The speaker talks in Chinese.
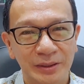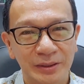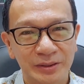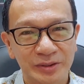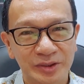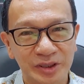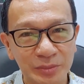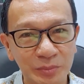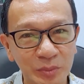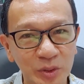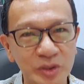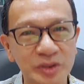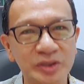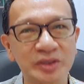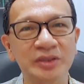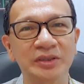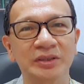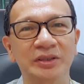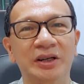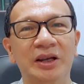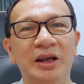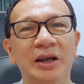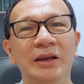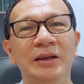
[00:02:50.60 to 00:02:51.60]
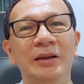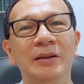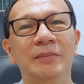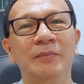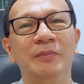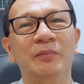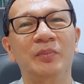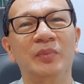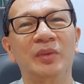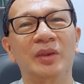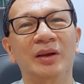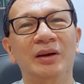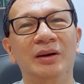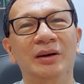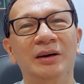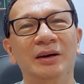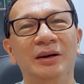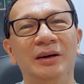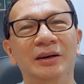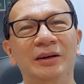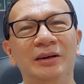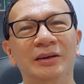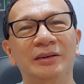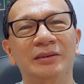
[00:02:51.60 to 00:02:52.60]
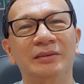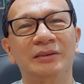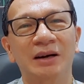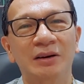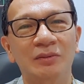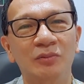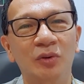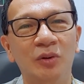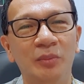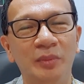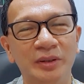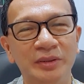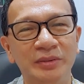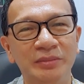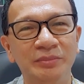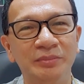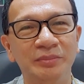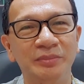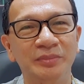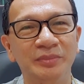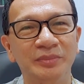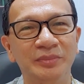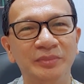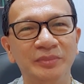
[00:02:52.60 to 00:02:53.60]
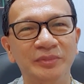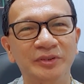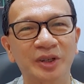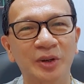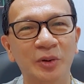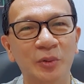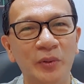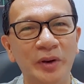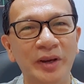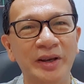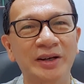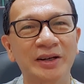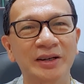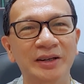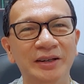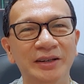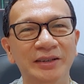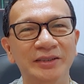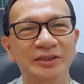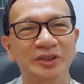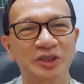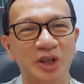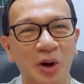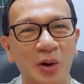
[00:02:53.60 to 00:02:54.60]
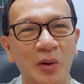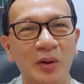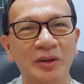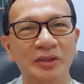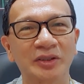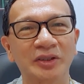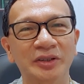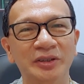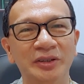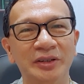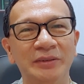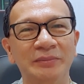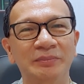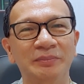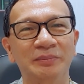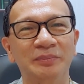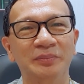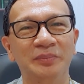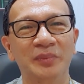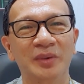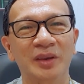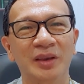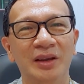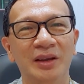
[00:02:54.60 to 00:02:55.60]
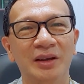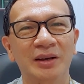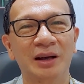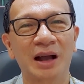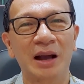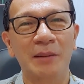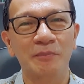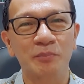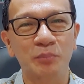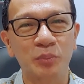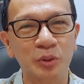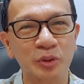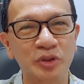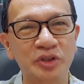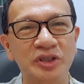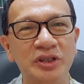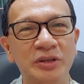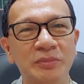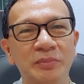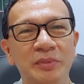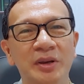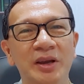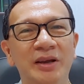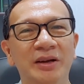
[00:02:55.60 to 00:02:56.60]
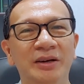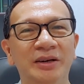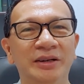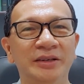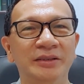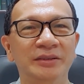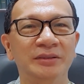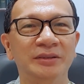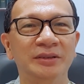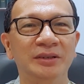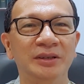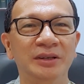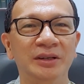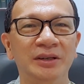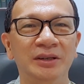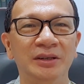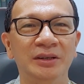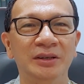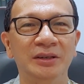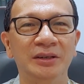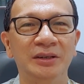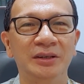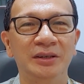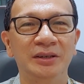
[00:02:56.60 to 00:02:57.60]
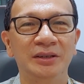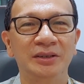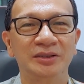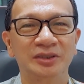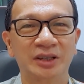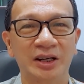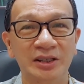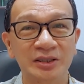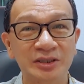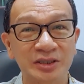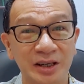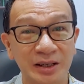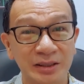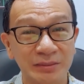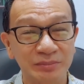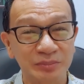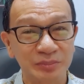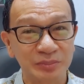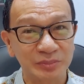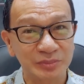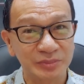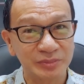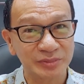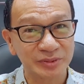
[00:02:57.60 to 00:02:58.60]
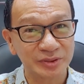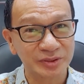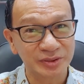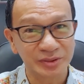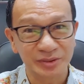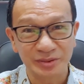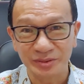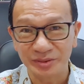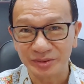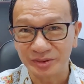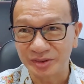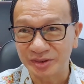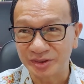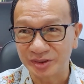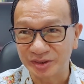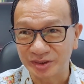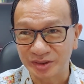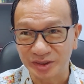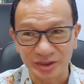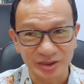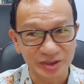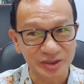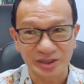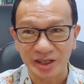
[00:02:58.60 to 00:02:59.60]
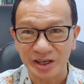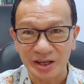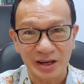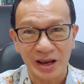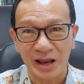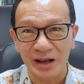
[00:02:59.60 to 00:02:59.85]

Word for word: 什么事可以让我们成为一个骄傲的人，看不起别人？常常是谁